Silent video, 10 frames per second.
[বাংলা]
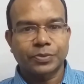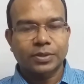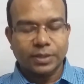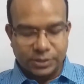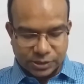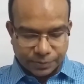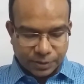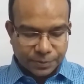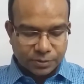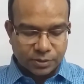তাহলে জীবের
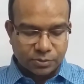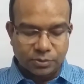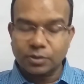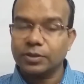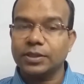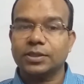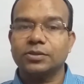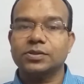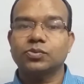ভিতরে দুই ধরনের একটা হচ্ছে